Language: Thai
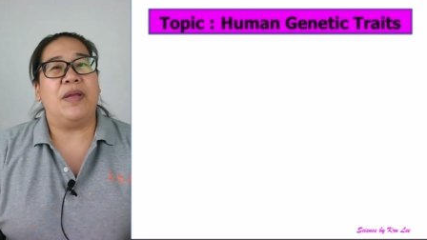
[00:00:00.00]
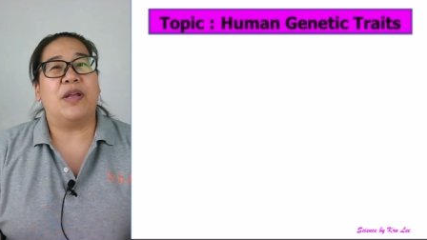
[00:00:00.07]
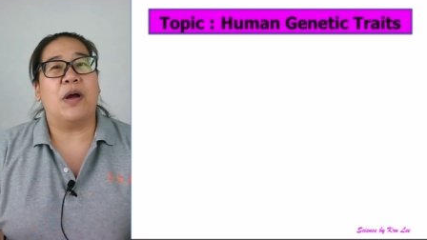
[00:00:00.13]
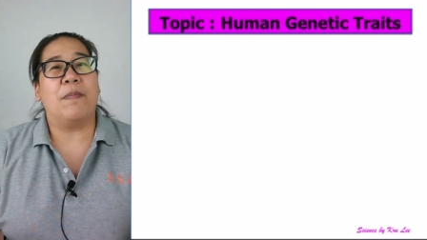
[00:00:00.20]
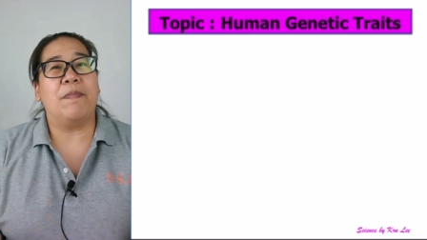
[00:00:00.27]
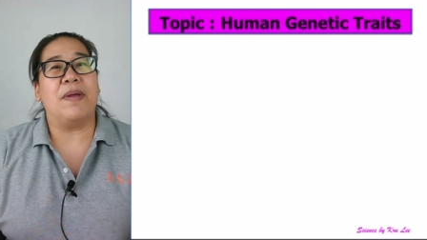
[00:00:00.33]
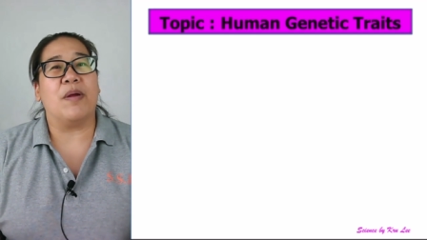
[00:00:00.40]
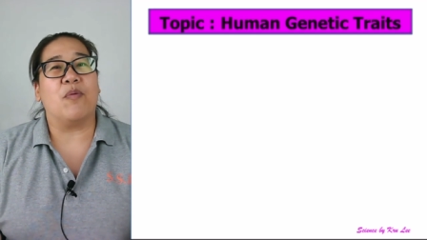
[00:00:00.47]
มีท็
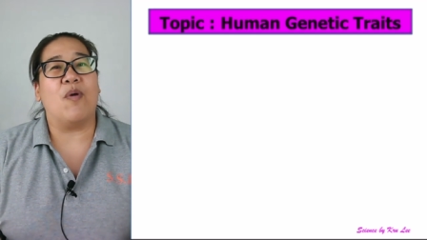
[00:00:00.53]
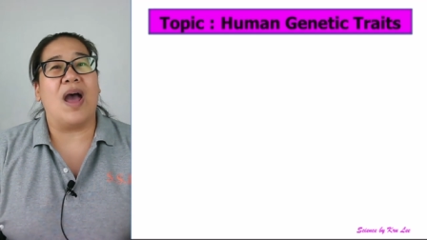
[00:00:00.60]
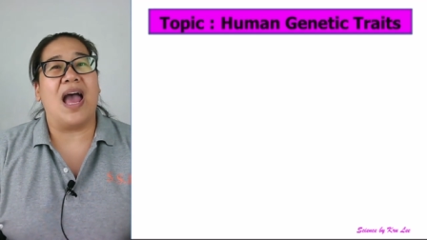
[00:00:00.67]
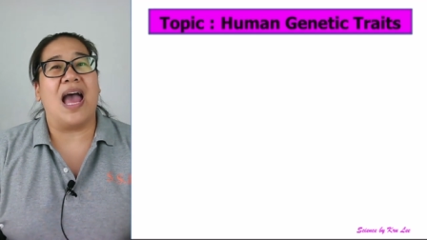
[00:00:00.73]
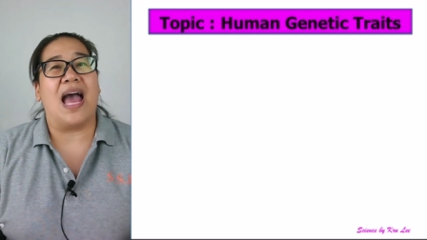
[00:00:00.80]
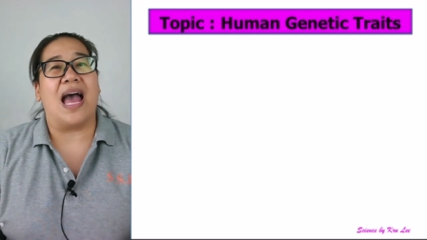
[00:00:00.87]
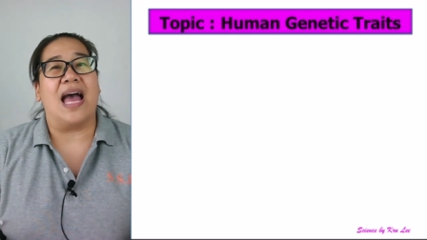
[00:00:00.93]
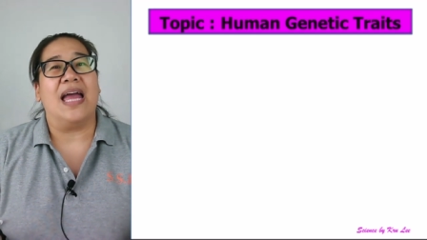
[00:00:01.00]
อปิกว่า
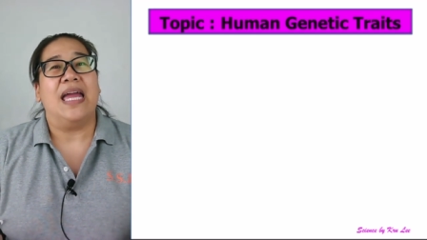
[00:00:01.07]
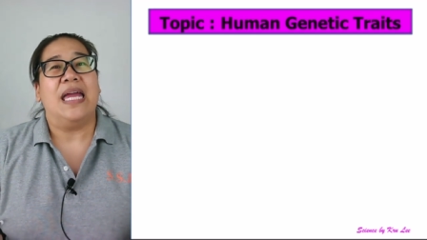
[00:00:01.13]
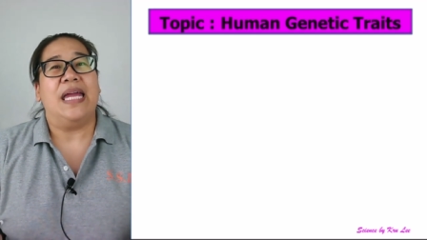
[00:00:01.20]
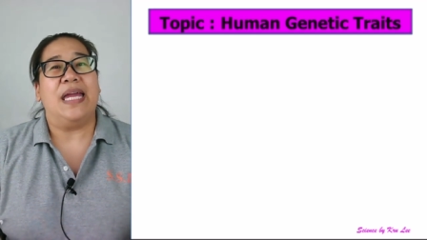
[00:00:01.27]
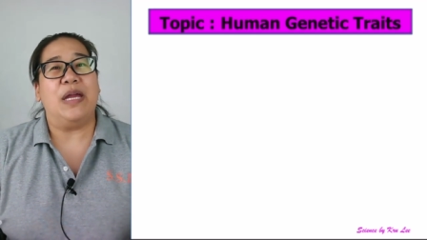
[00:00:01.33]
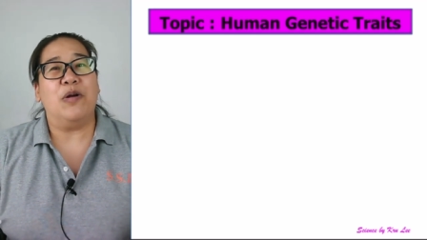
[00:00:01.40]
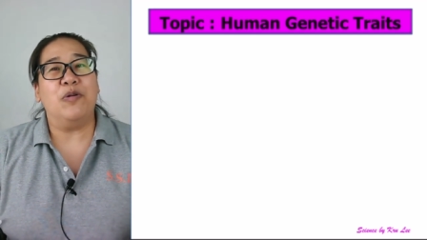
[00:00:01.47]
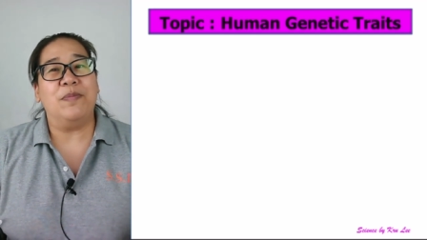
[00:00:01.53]

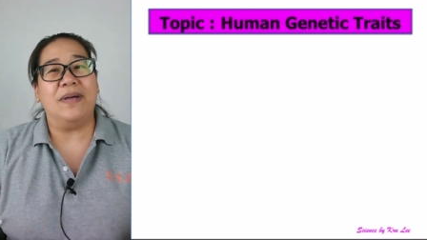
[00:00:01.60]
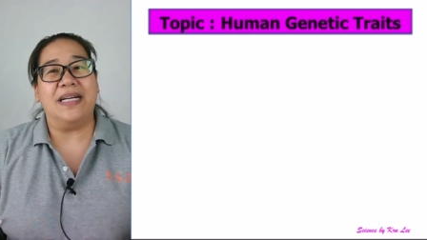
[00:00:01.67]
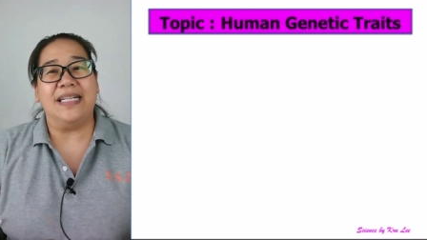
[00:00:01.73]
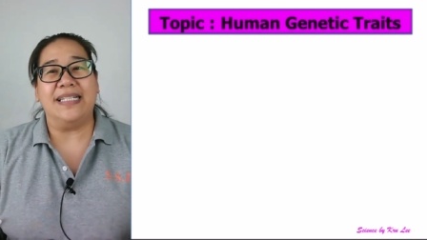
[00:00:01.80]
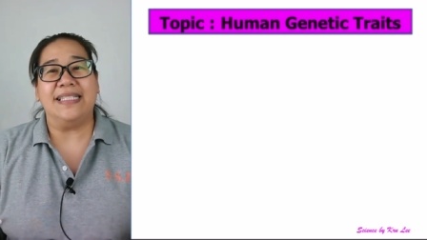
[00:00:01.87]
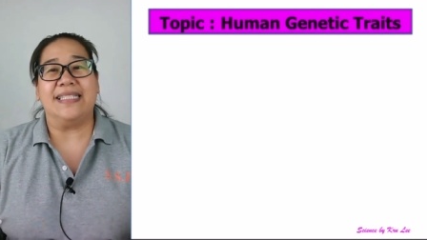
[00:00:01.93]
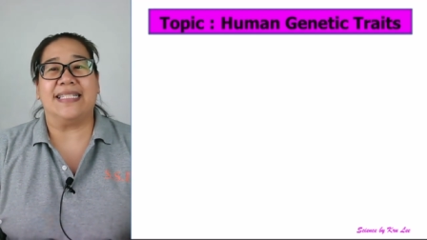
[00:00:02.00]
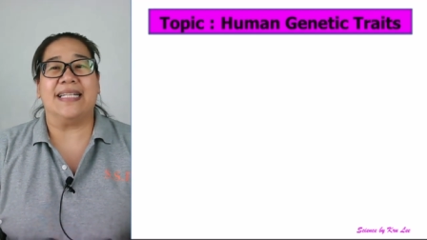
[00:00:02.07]

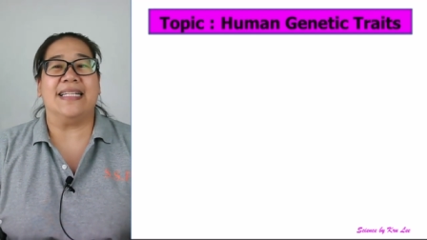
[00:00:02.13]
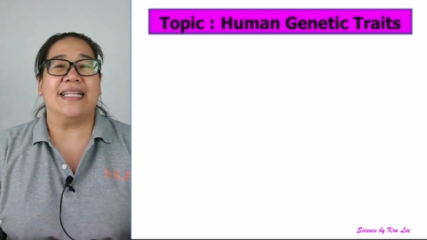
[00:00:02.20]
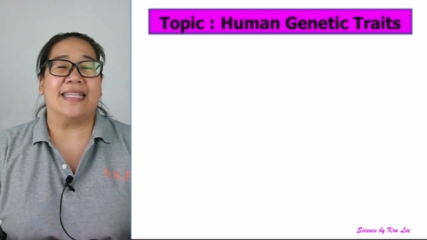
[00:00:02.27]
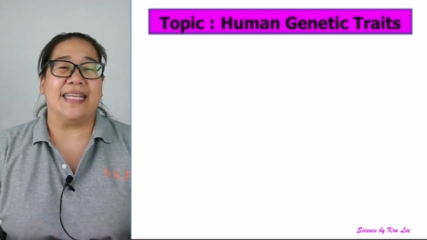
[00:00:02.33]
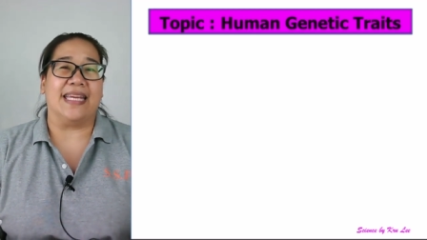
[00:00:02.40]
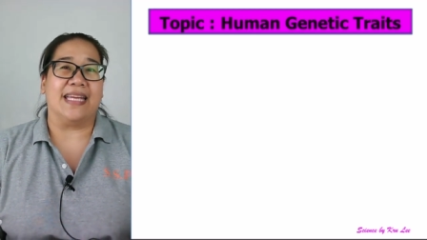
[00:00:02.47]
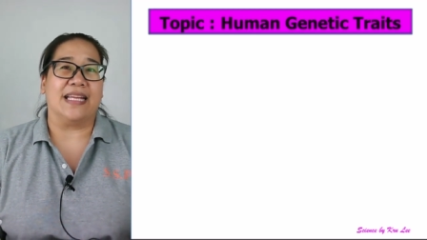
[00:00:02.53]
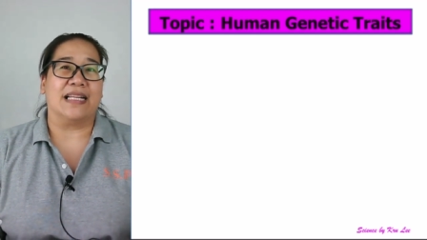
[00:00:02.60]
human
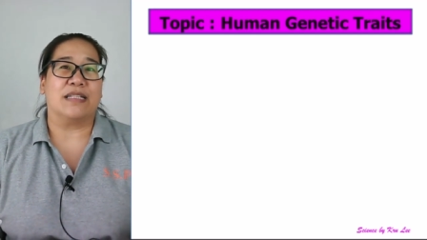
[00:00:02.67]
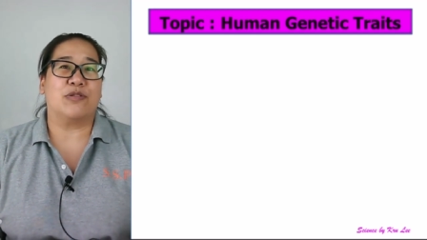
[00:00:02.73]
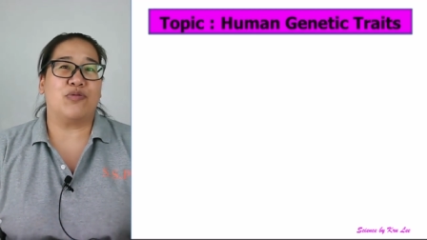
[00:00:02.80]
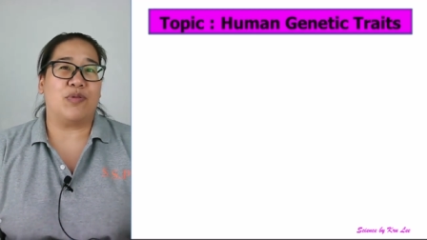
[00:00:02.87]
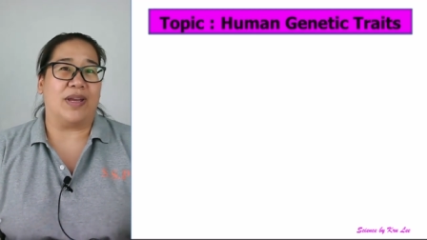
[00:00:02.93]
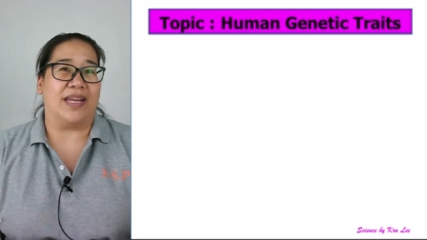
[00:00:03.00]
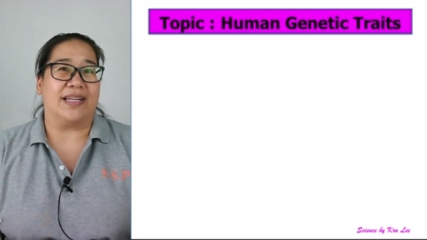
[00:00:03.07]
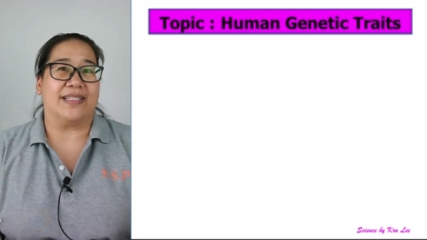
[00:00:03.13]
genetic
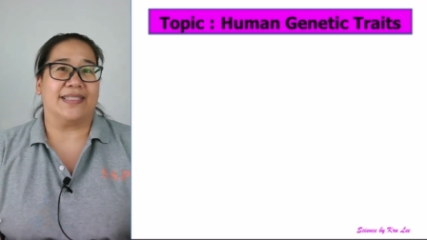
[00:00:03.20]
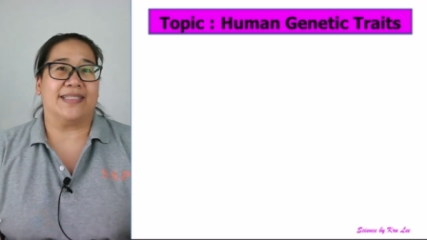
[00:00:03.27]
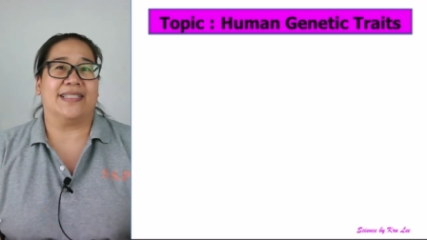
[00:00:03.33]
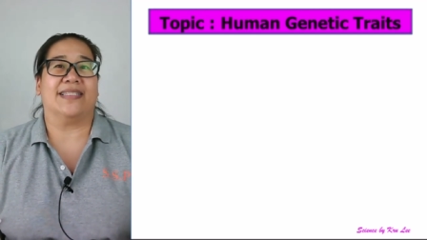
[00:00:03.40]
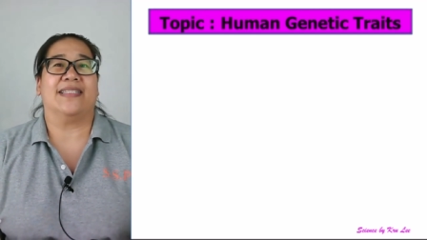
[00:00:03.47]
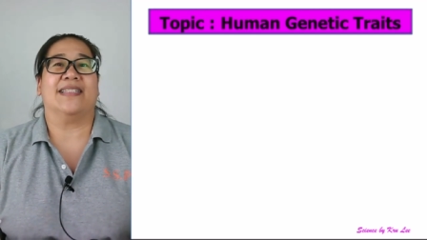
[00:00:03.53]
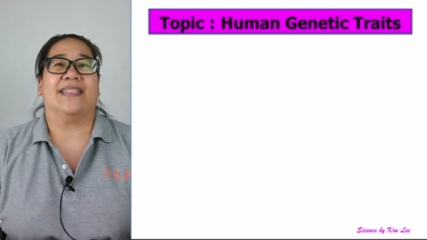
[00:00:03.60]
traits